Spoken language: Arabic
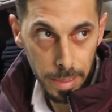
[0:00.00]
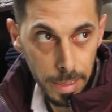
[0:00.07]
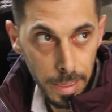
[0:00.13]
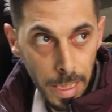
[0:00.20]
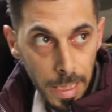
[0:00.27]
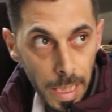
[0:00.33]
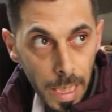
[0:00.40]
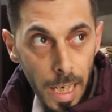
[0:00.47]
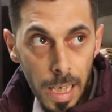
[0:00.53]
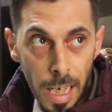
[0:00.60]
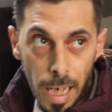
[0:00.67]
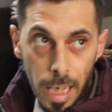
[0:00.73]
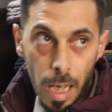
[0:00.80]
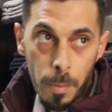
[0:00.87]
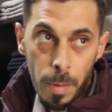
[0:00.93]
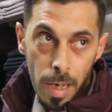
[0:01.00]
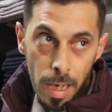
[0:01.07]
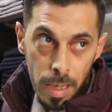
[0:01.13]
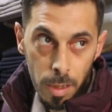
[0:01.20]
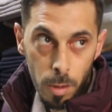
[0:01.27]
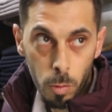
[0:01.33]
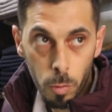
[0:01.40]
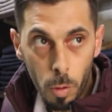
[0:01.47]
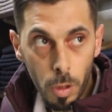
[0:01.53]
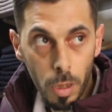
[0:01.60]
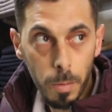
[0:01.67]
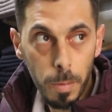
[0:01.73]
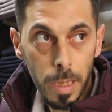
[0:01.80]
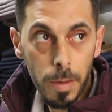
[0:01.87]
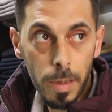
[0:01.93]
يعني الغلاء كمان له دور
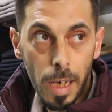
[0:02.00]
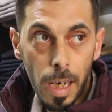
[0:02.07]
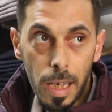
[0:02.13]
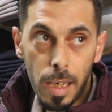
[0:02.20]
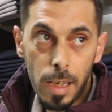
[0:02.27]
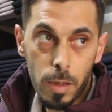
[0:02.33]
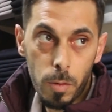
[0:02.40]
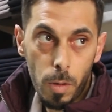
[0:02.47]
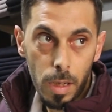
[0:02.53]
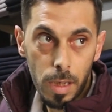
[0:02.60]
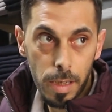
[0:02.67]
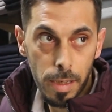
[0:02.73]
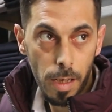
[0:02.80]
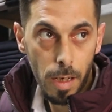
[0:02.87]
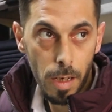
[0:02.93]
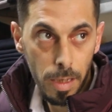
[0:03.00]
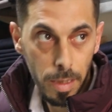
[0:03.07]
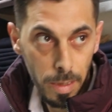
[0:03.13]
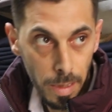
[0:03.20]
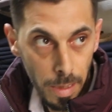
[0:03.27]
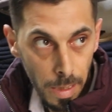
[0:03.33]
كبير على الاسواق اللي صارت